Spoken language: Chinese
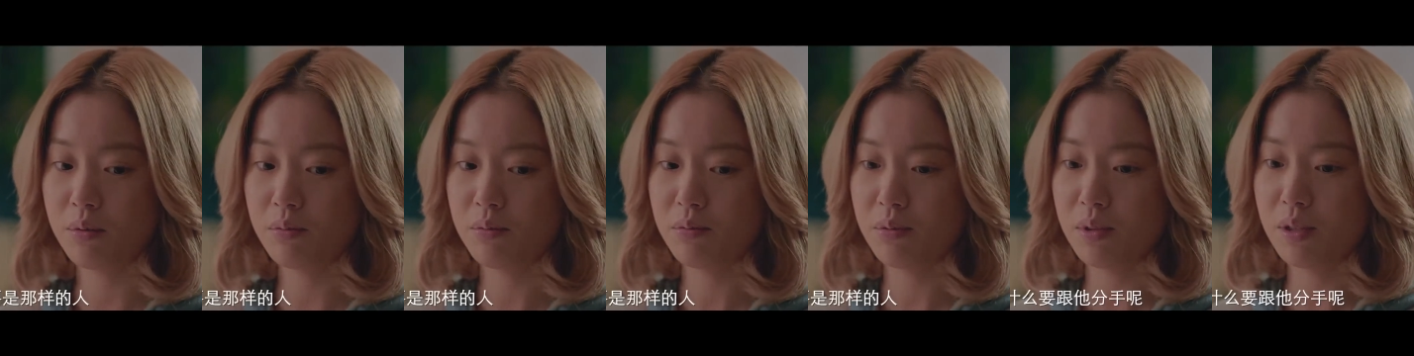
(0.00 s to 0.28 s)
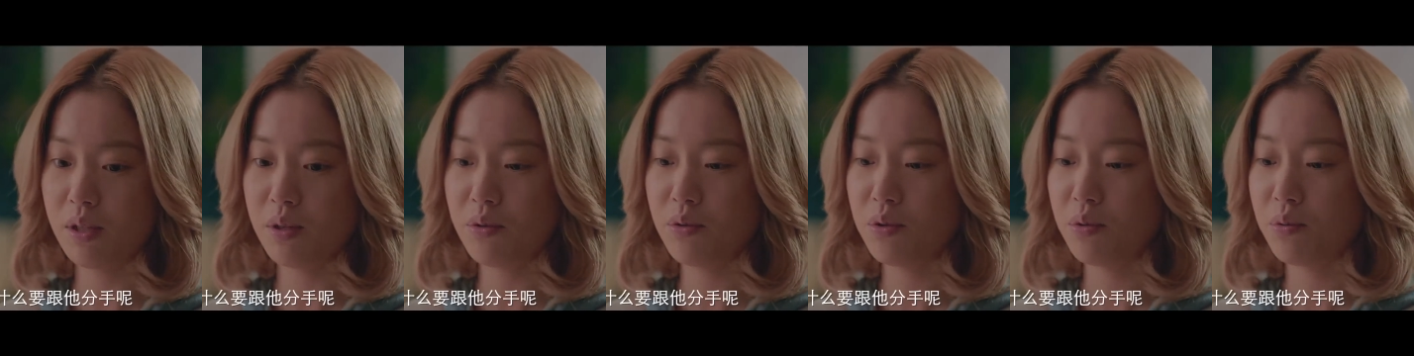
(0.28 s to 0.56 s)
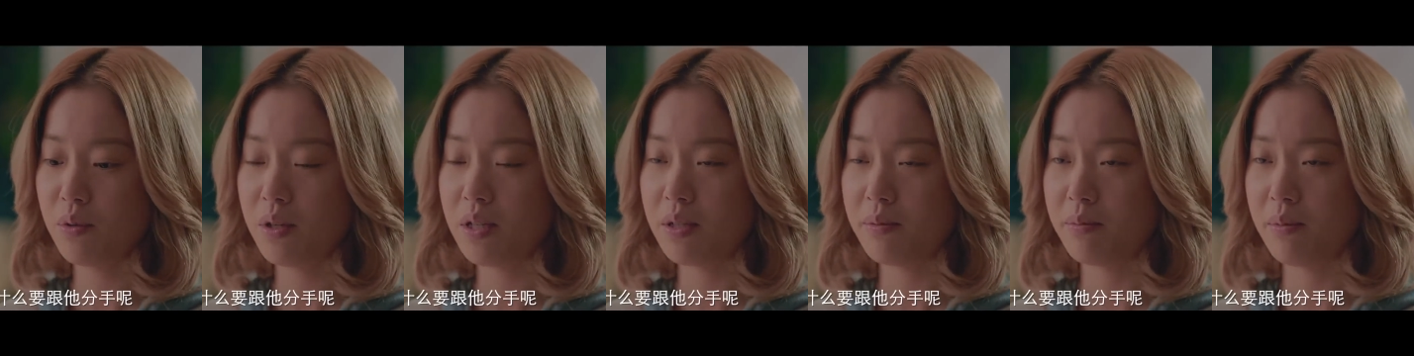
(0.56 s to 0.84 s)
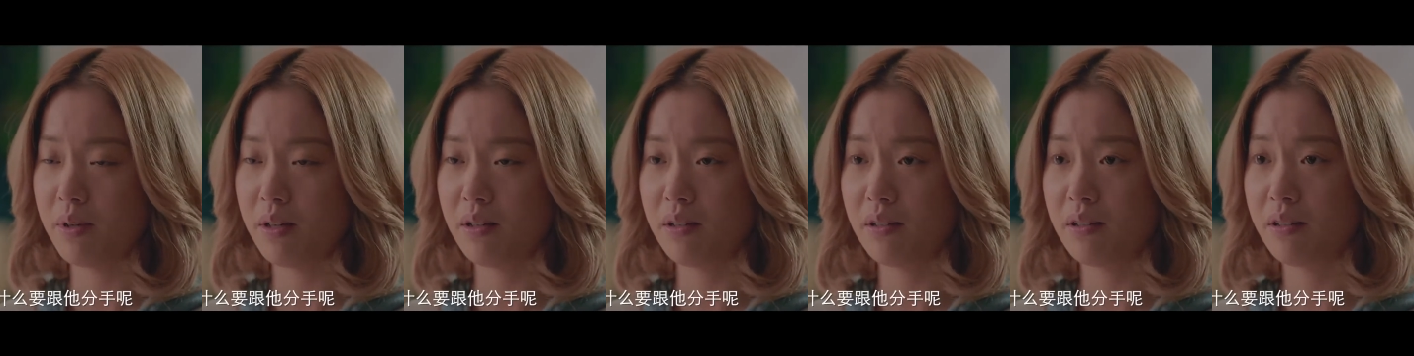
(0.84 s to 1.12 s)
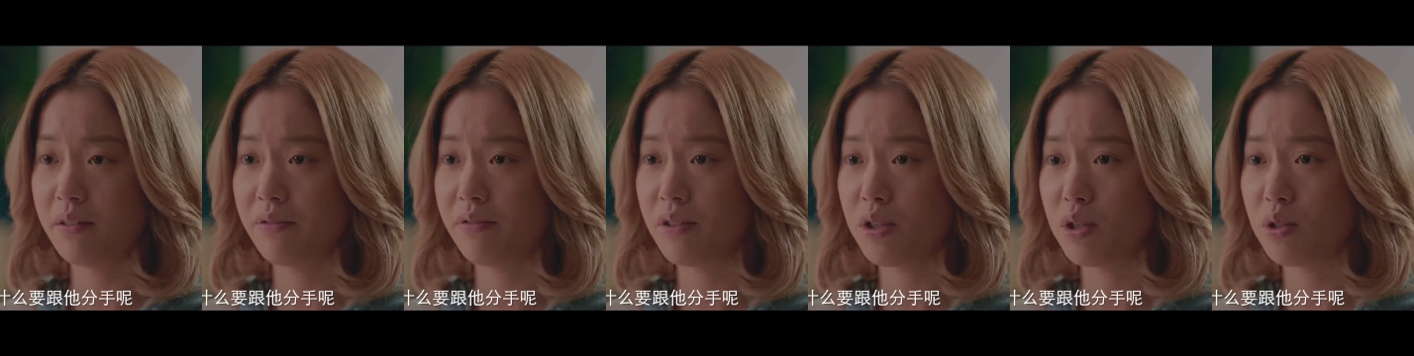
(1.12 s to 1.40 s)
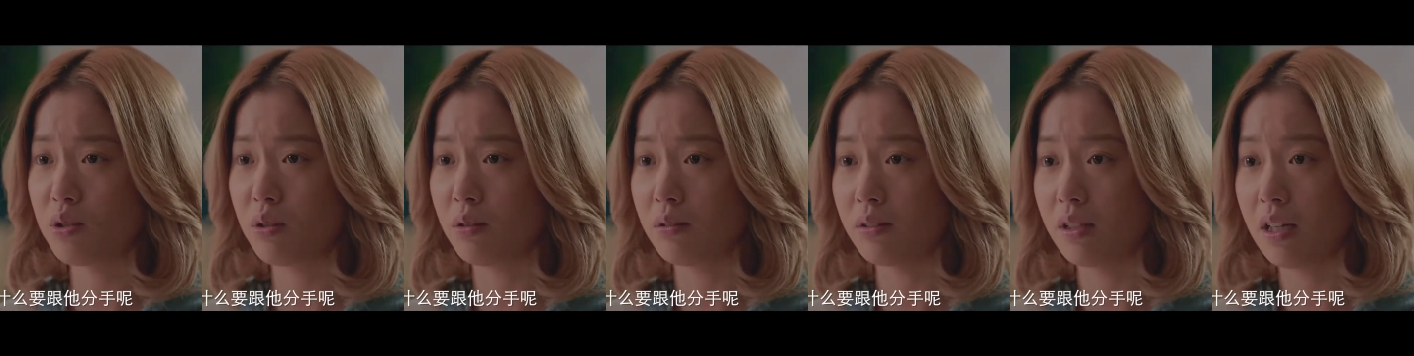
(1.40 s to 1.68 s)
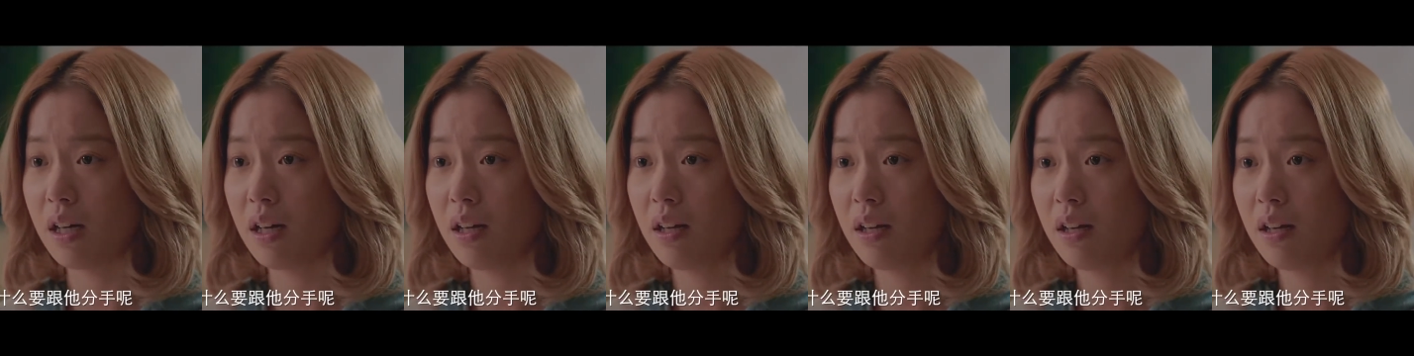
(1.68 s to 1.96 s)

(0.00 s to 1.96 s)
我当初为什么要跟他分手呢？